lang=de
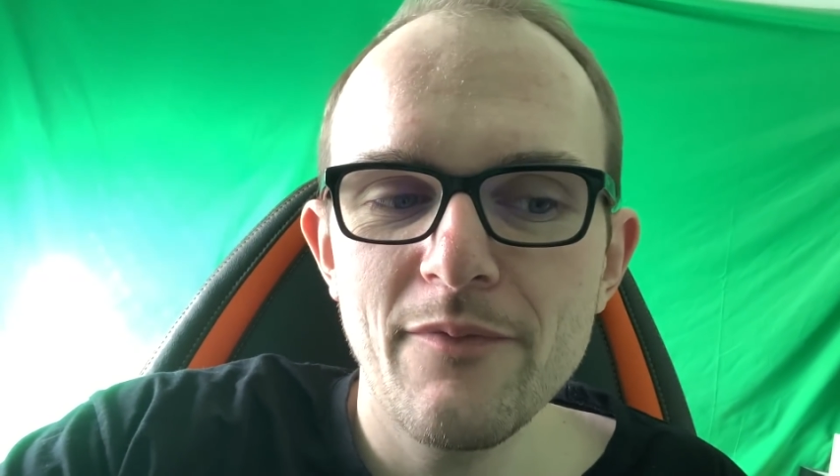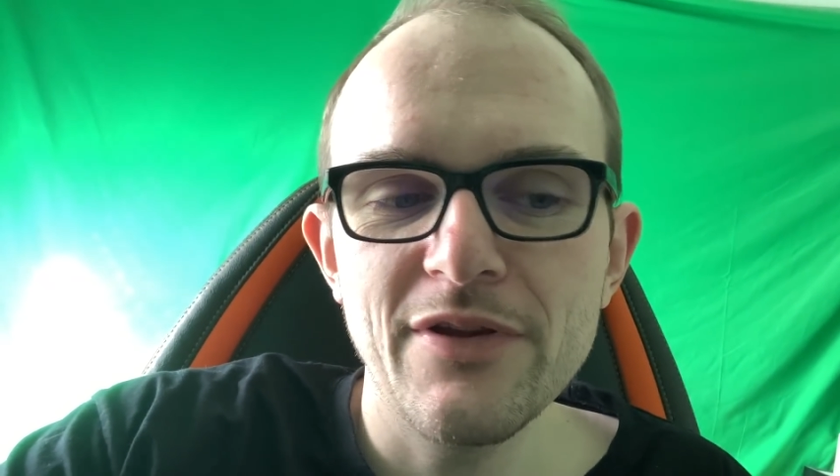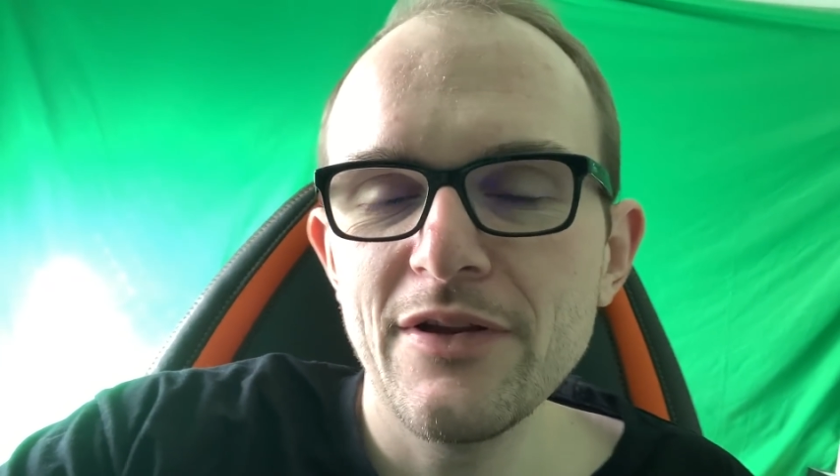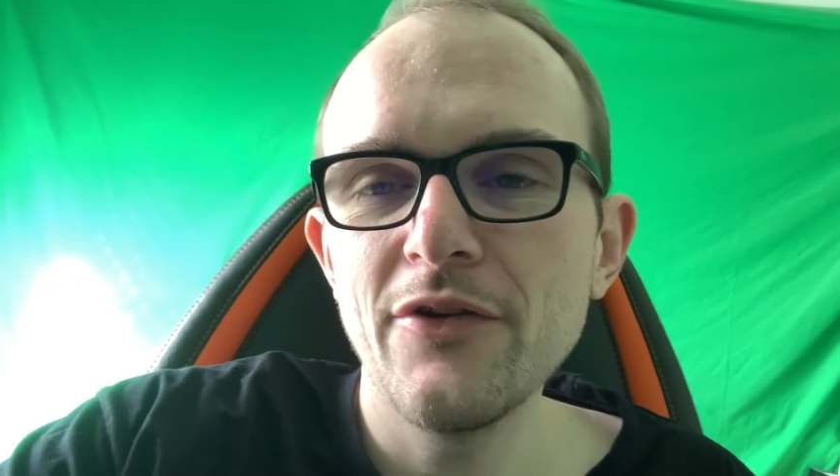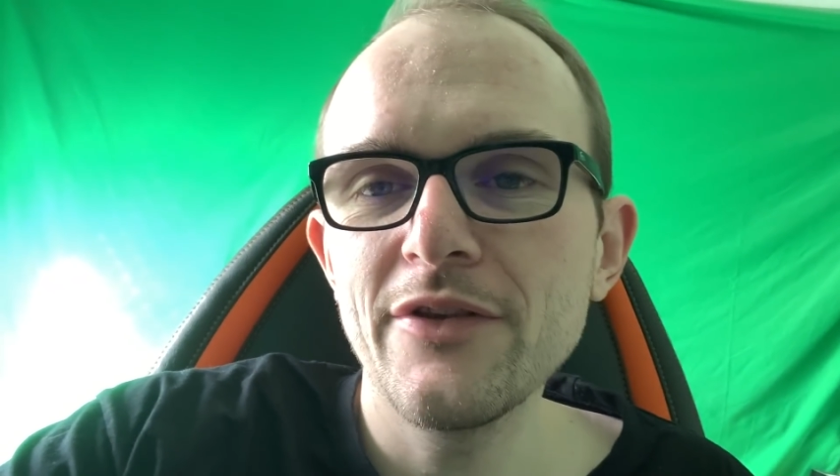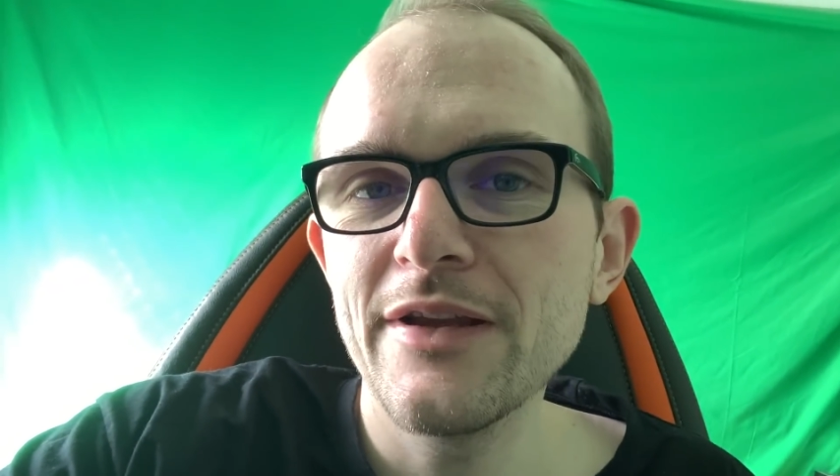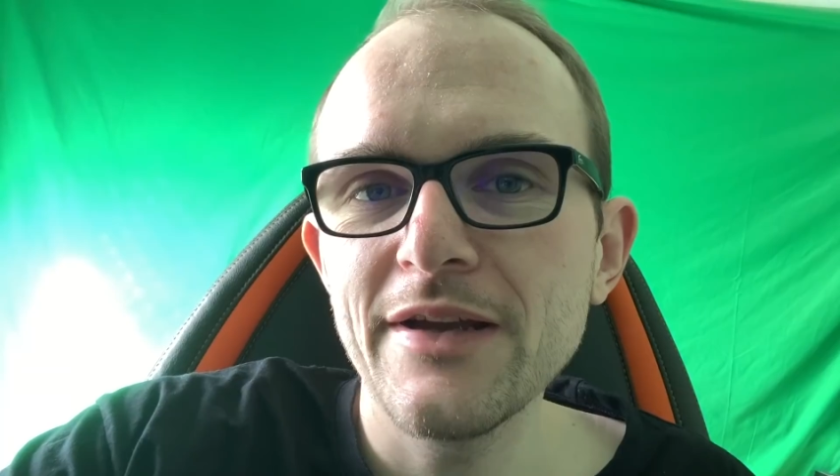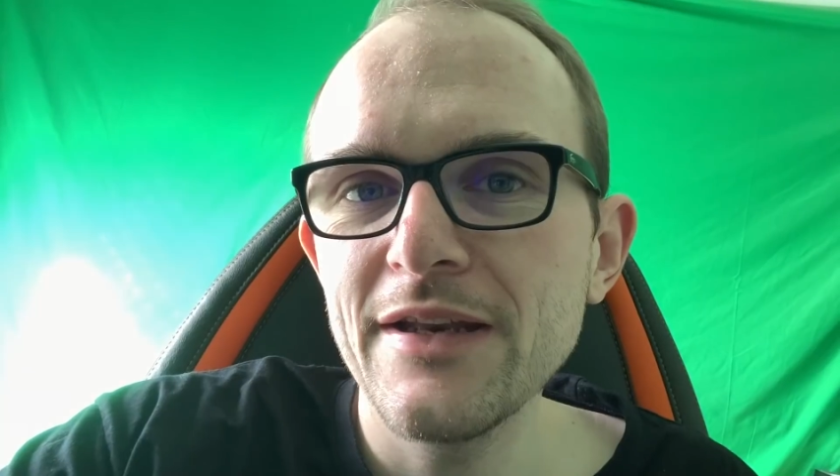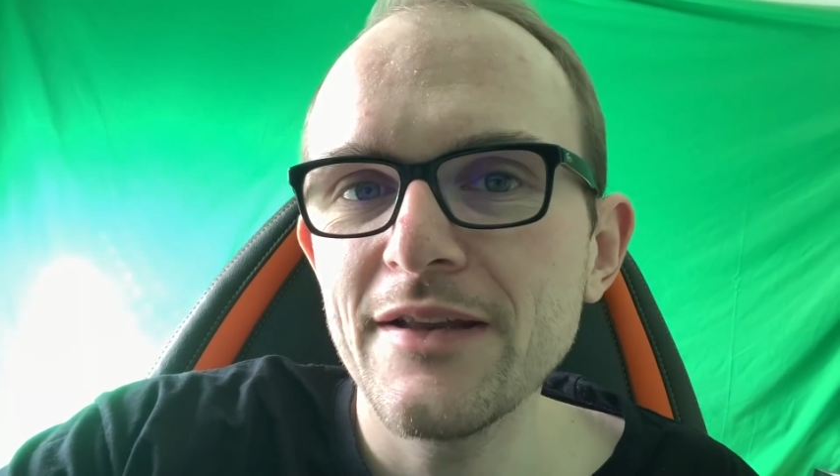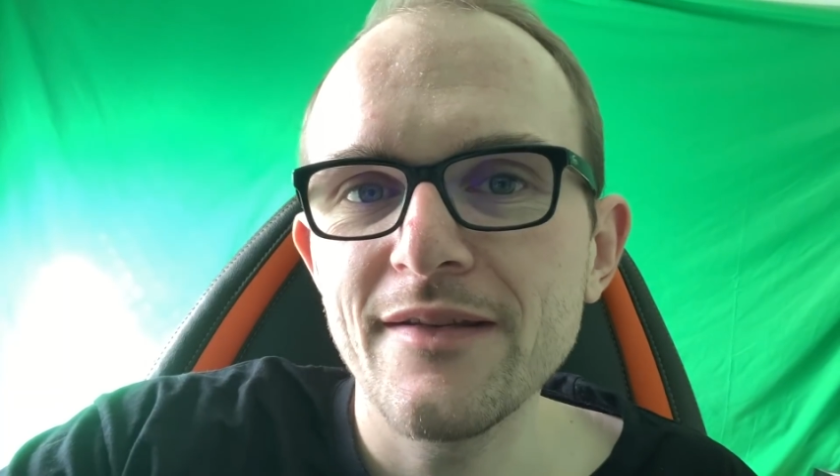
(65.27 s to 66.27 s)
mit den Leuten
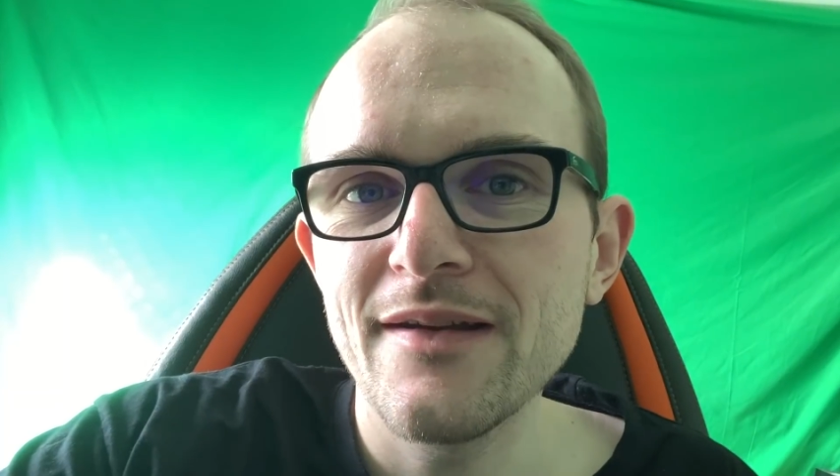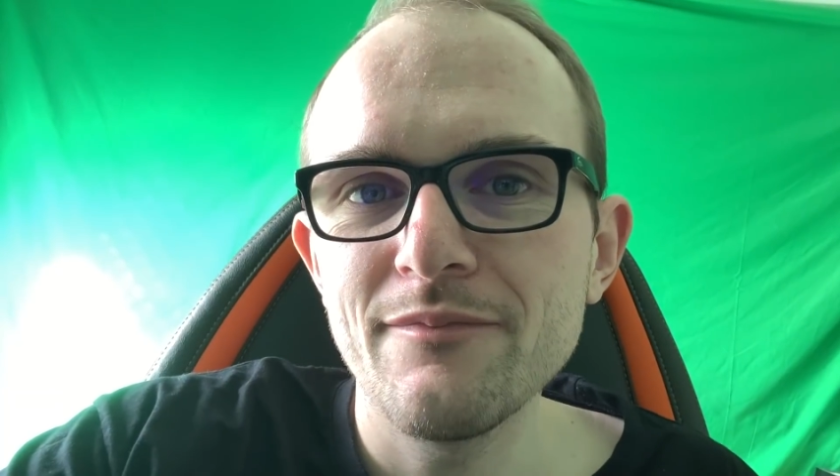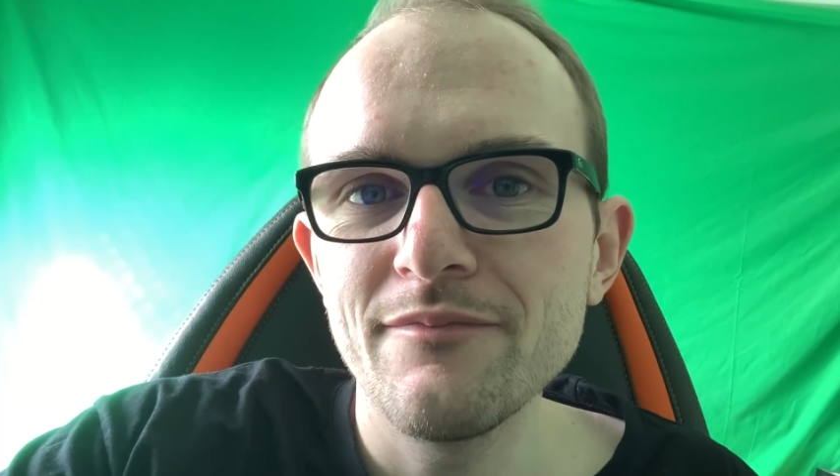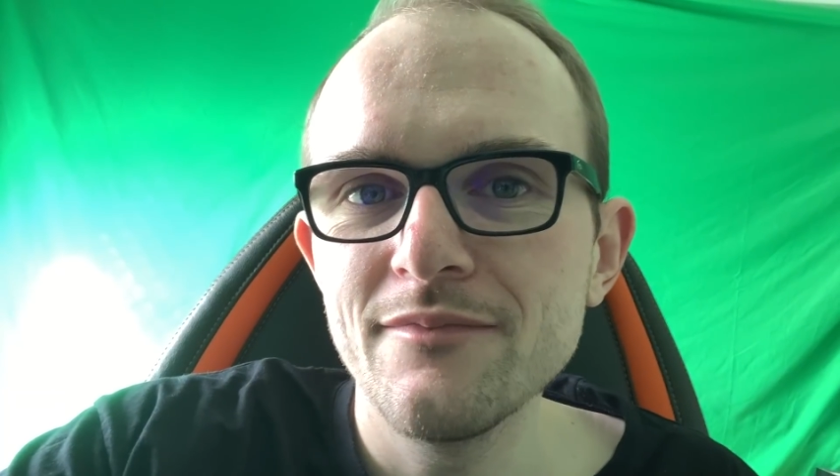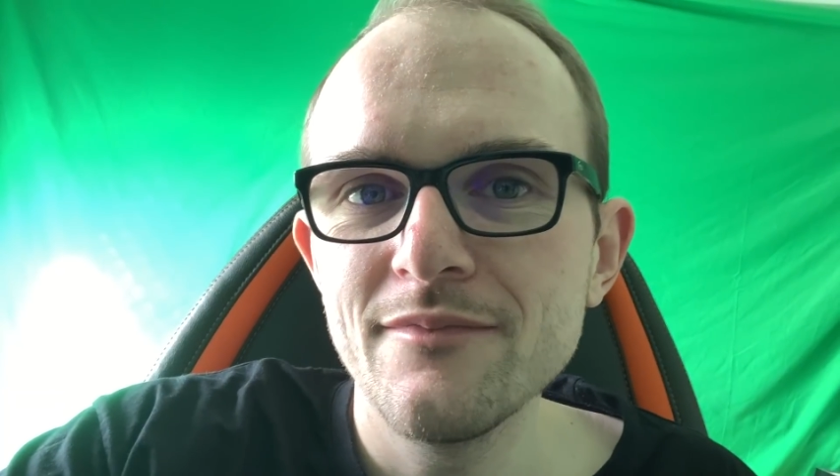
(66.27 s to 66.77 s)
geredet haben.